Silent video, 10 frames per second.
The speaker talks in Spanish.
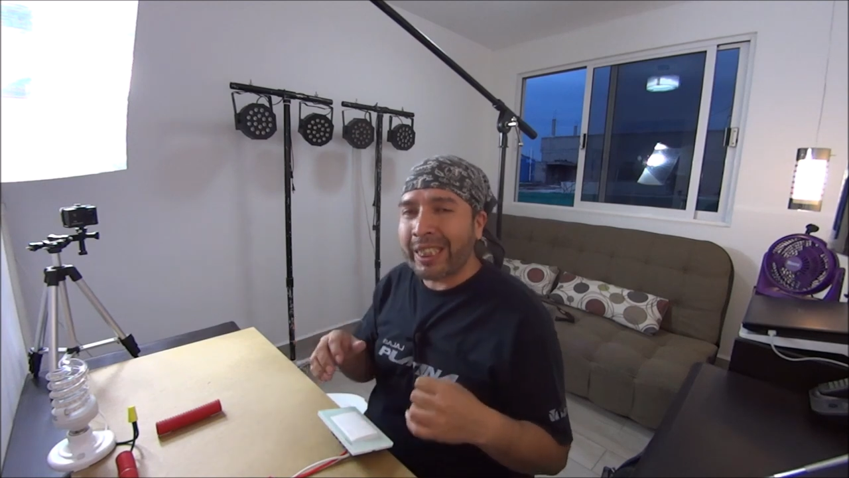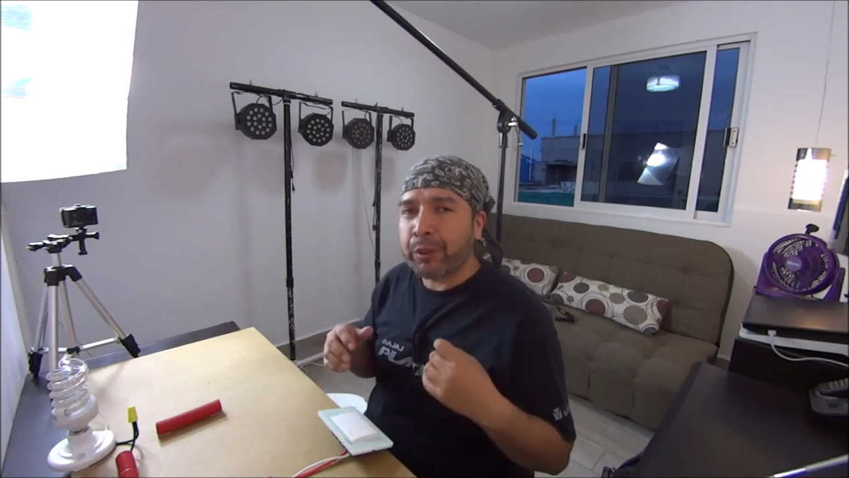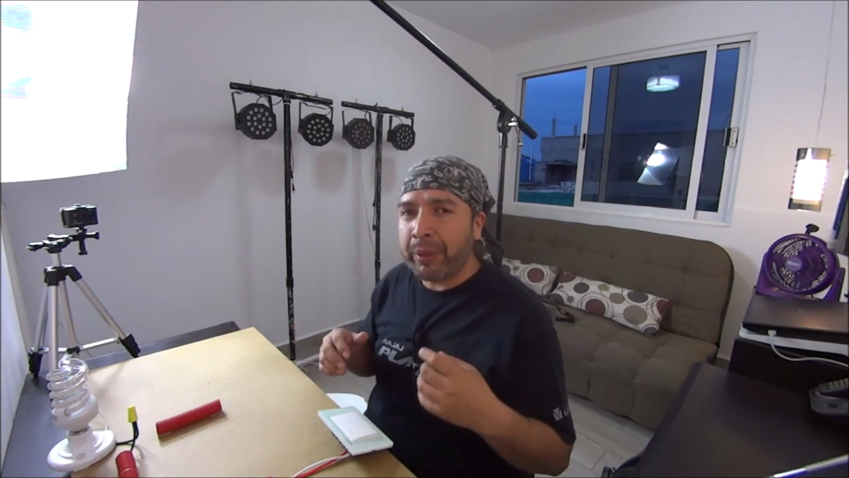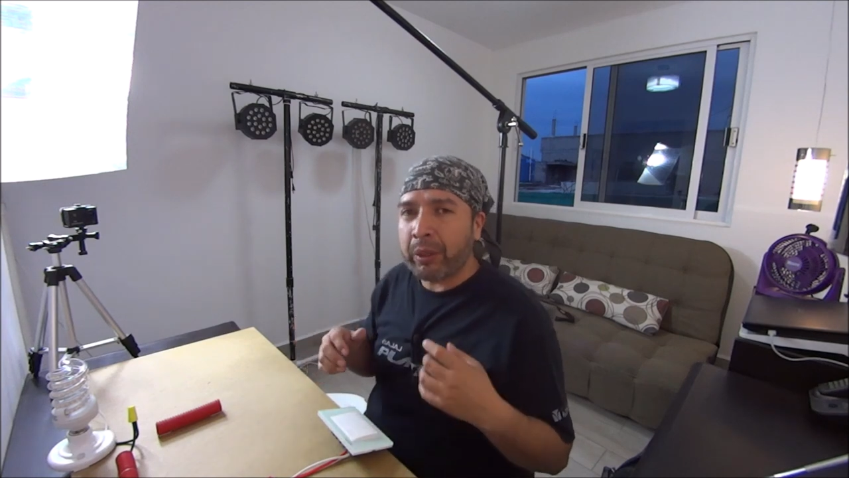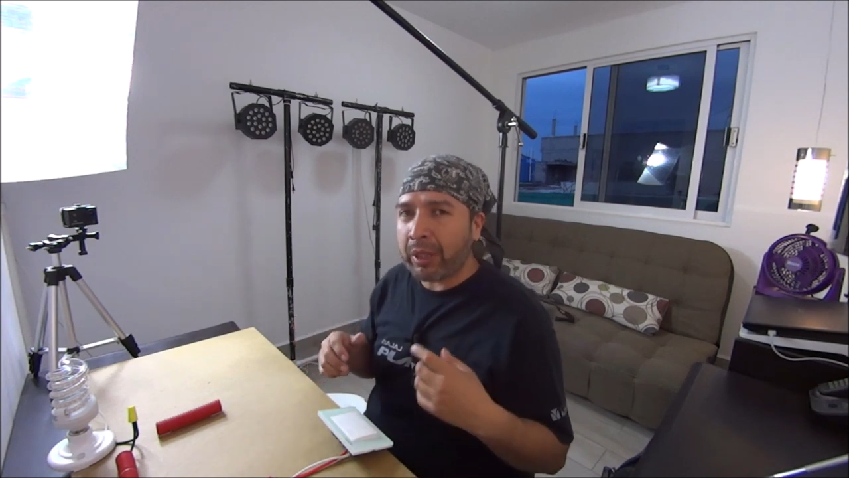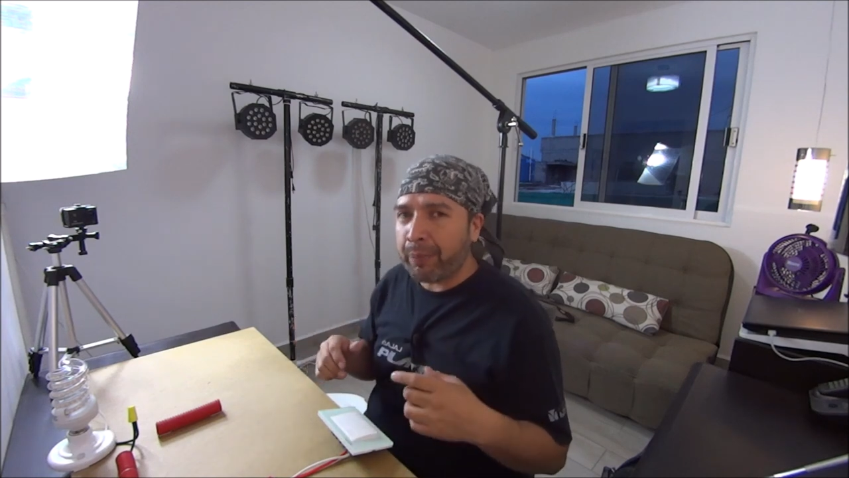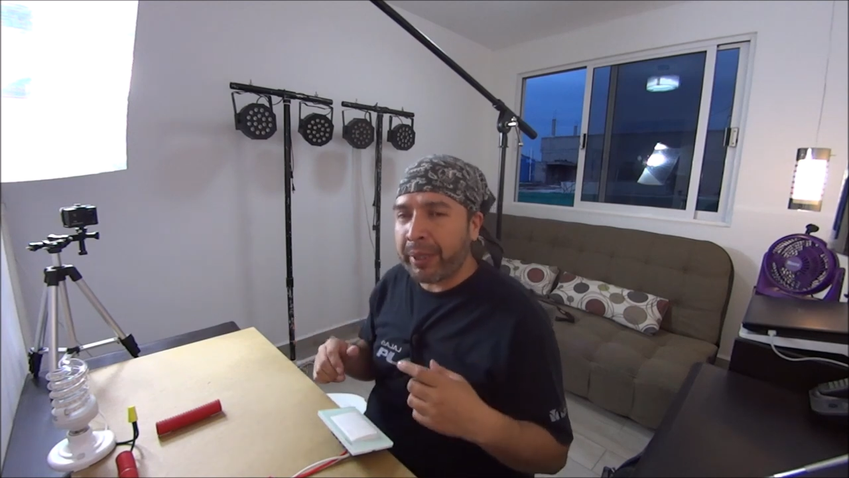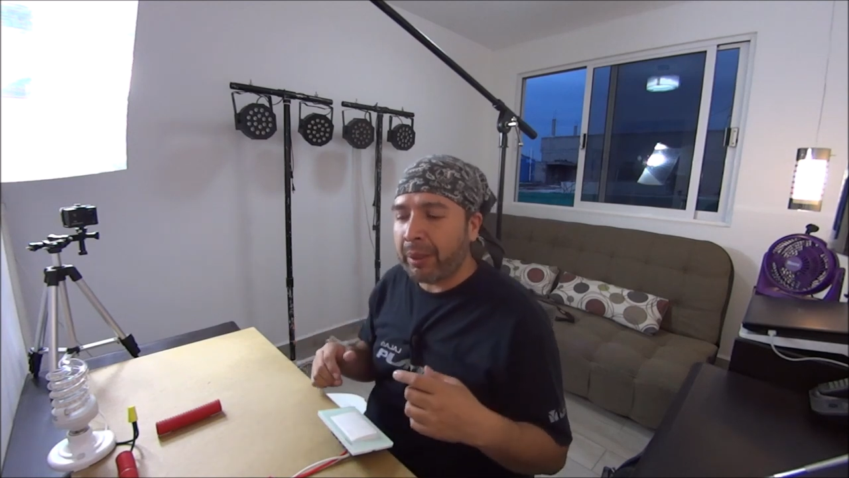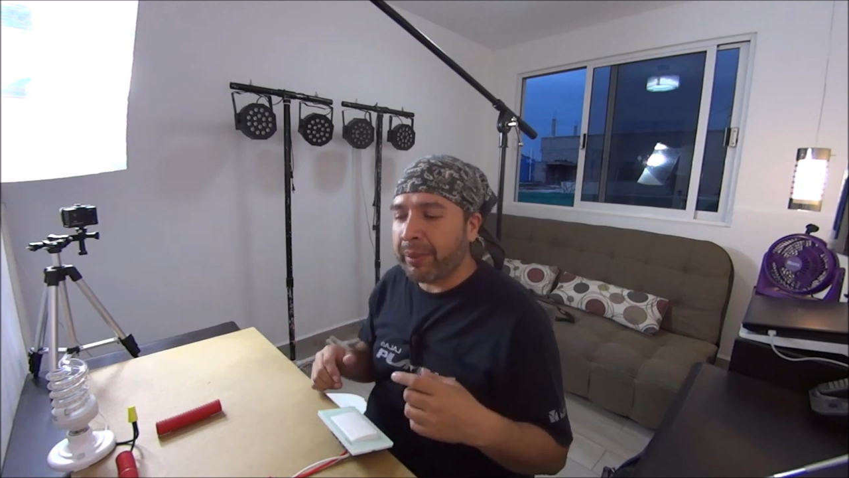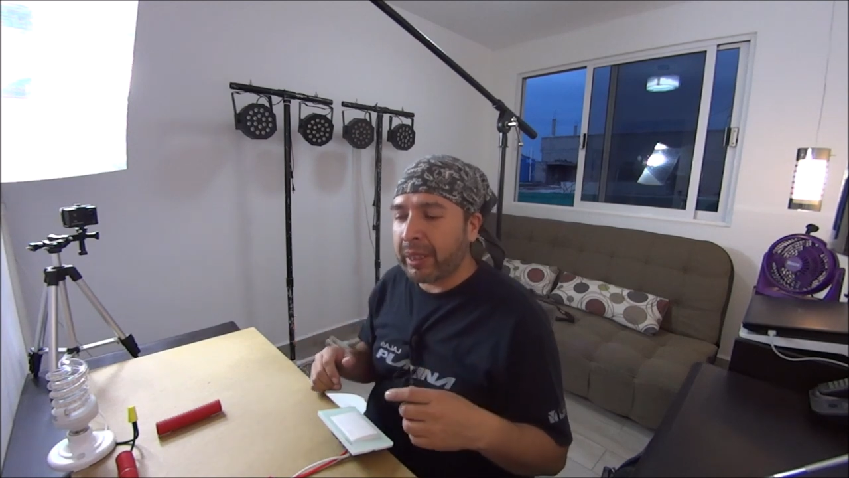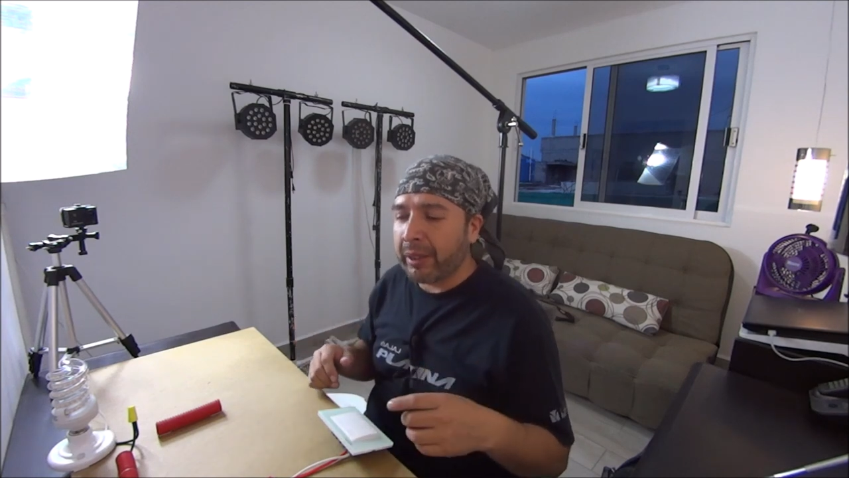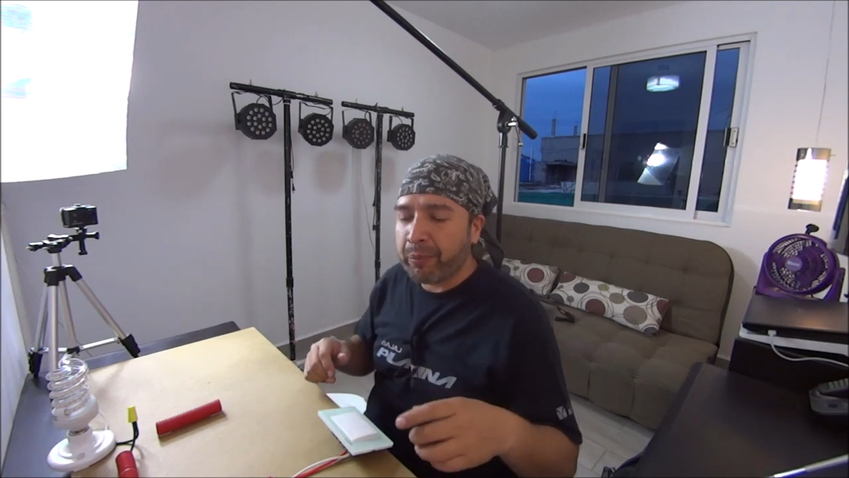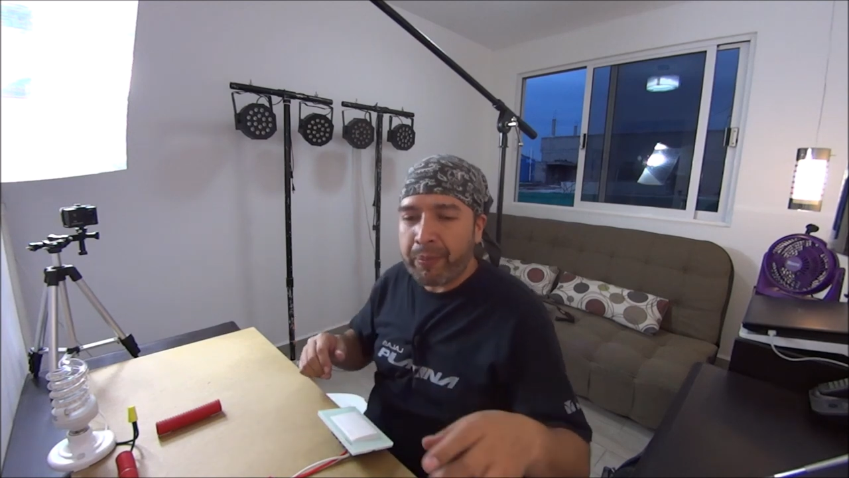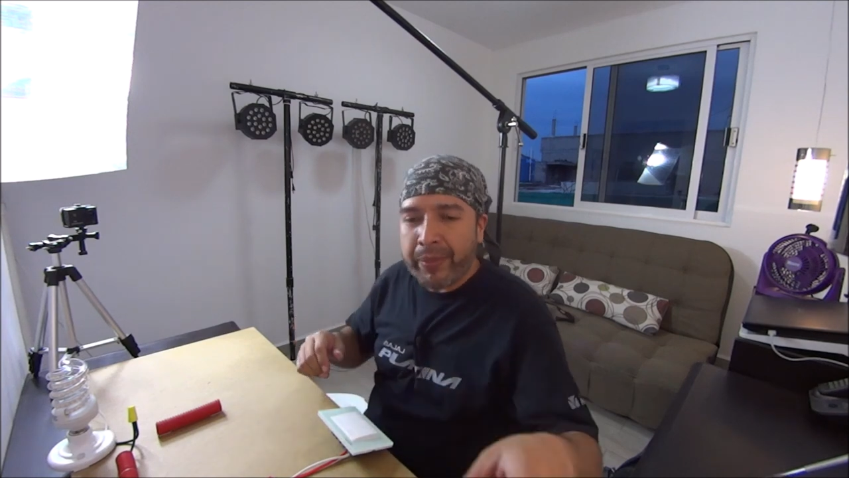les explico rápidamente.